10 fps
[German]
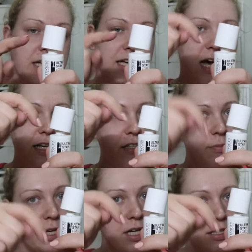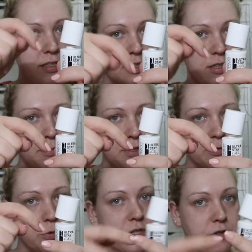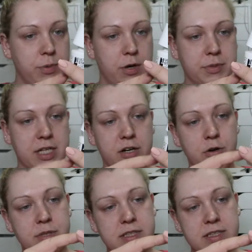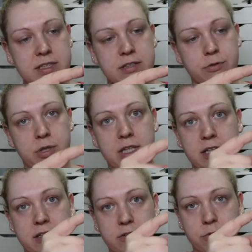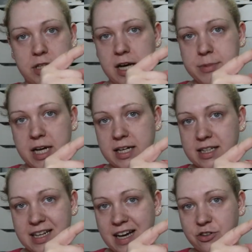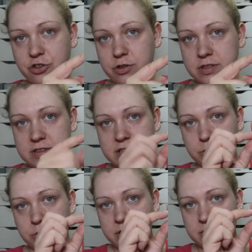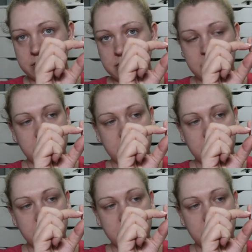gar nicht mehr äh, bis unten überhaupt rankommt, dass es dann so hier ist und ihr habt eigentlich keine Chance hier unten